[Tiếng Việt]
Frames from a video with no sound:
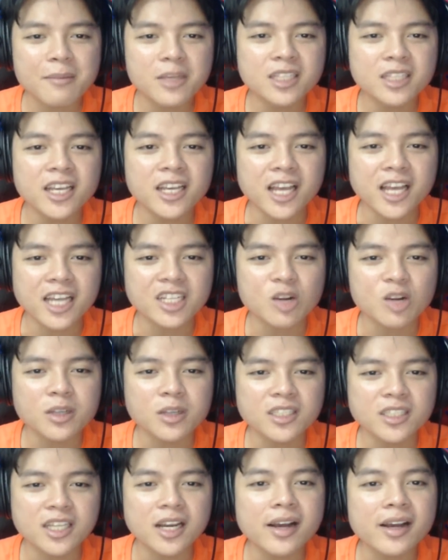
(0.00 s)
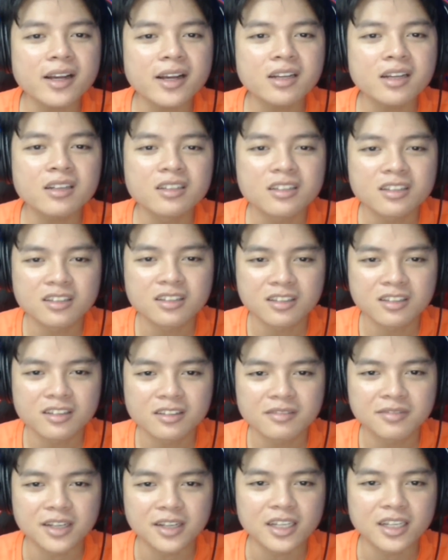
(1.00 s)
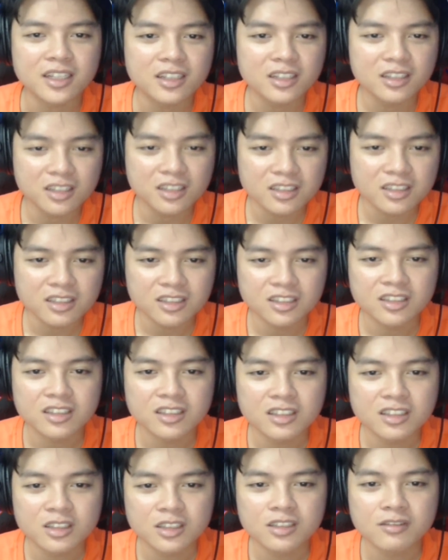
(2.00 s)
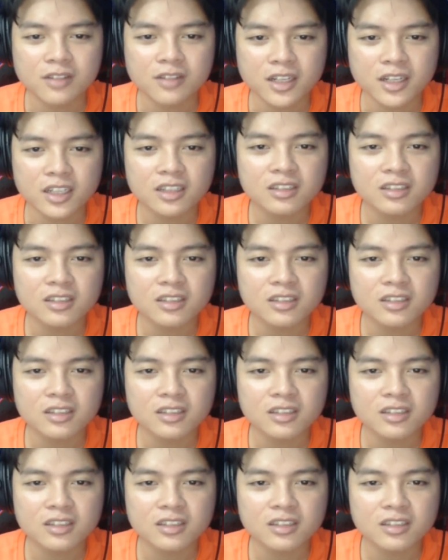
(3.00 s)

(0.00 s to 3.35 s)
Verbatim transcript: đi ỉa xong mình sẽ phải phải